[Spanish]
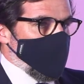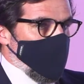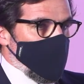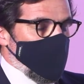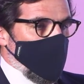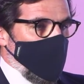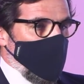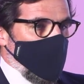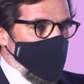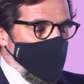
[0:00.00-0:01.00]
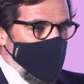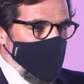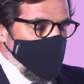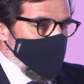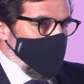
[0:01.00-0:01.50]
Es por esto
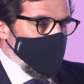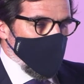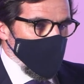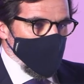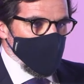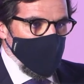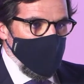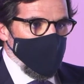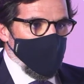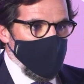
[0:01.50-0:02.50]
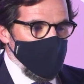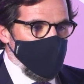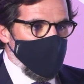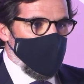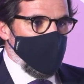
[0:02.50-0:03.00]
que, bueno, nuestra labor
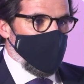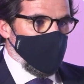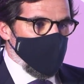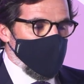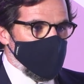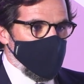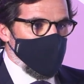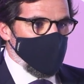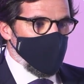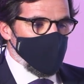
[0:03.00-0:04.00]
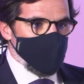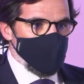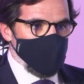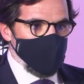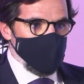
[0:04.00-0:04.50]
aquí y el recibir este premio
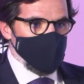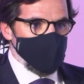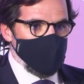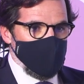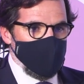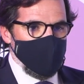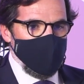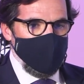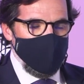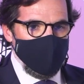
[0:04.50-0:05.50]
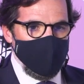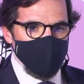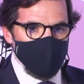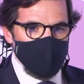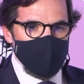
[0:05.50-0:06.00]
nos, nos eh, alegra
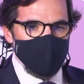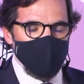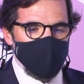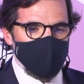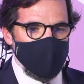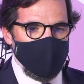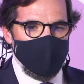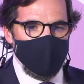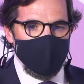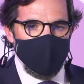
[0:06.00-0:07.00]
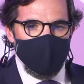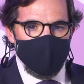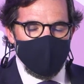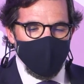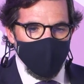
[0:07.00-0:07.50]
muchísimo y nos llena de,
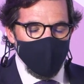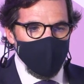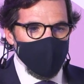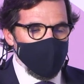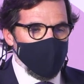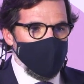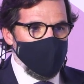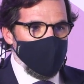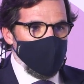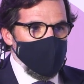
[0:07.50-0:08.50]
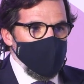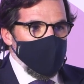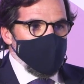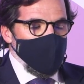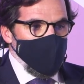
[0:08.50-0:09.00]
de orgullo porque
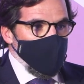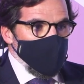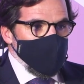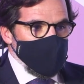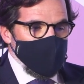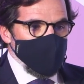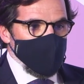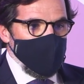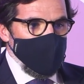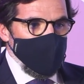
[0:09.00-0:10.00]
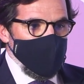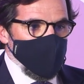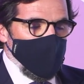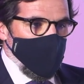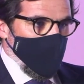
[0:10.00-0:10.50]
porque bueno, pensamos que
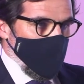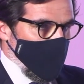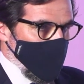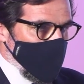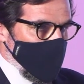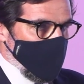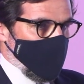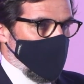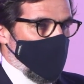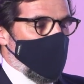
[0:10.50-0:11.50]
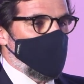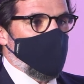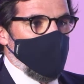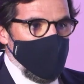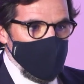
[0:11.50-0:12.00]
un reconocimiento a estas enfermedades,
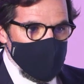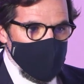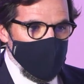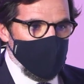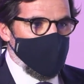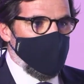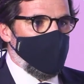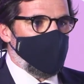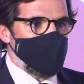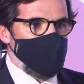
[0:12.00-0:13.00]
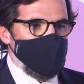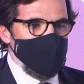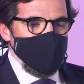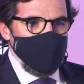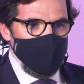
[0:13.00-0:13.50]
ponerlas encima de la mesa
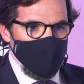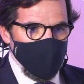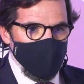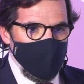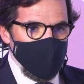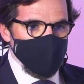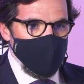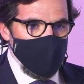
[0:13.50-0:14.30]
y reconocer a los